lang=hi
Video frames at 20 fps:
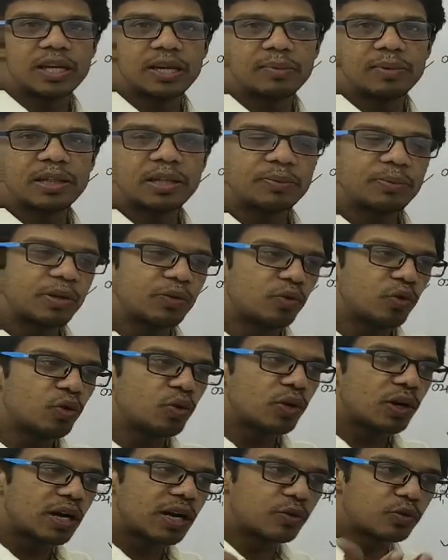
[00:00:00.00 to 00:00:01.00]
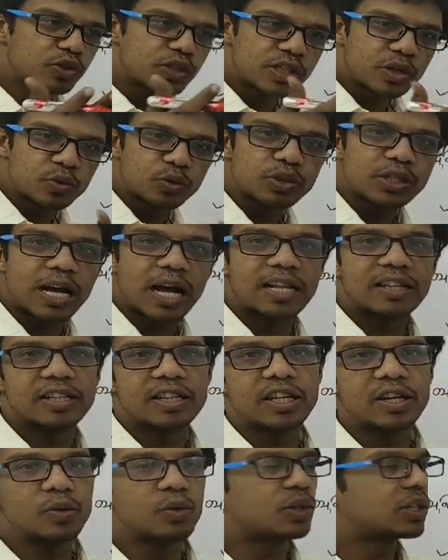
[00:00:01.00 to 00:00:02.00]
है मतलब कि वो उसकी कुछ
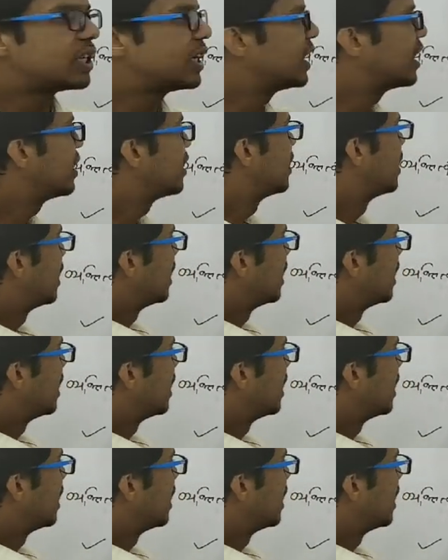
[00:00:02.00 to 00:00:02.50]
आदतें होती है